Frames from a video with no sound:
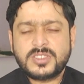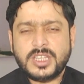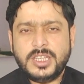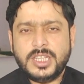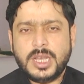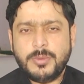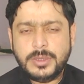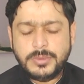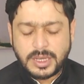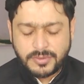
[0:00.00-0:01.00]
सैयद
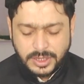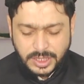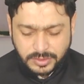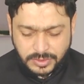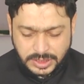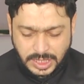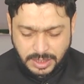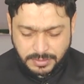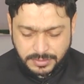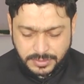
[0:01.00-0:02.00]
हबीब जाफ़र नकवी
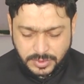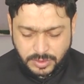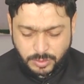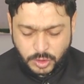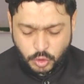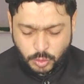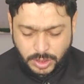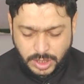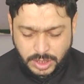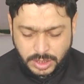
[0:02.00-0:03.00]
साहब मरहुमा